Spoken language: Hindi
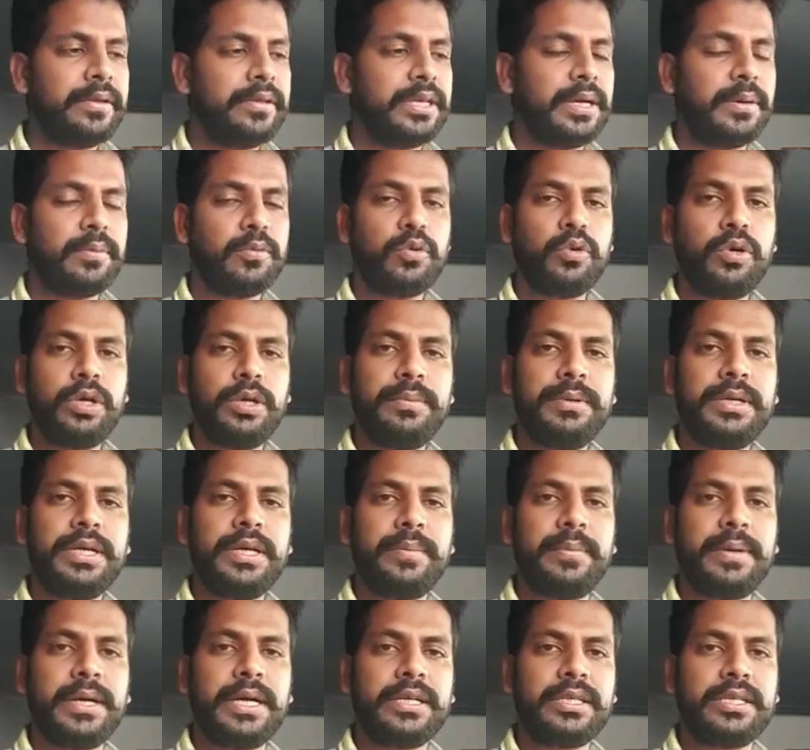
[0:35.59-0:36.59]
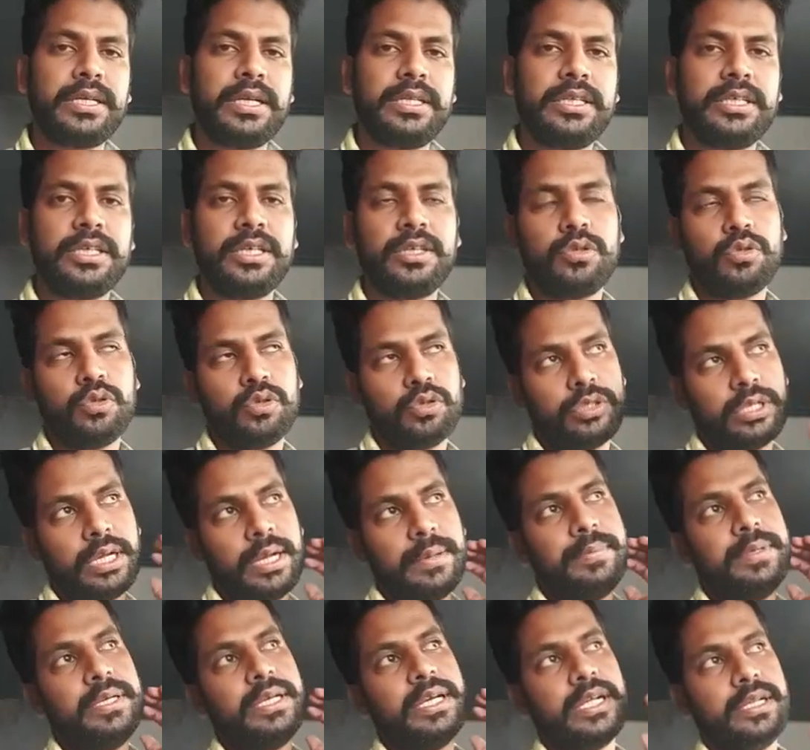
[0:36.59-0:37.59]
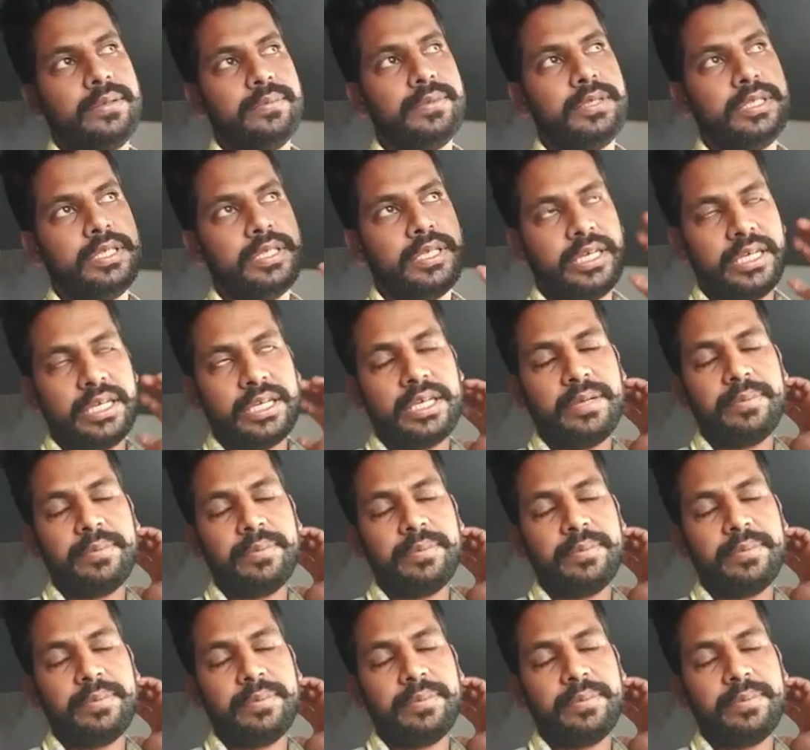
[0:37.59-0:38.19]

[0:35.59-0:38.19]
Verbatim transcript: जब कोई भी डिमांड चलती है तो सभी आदमी एक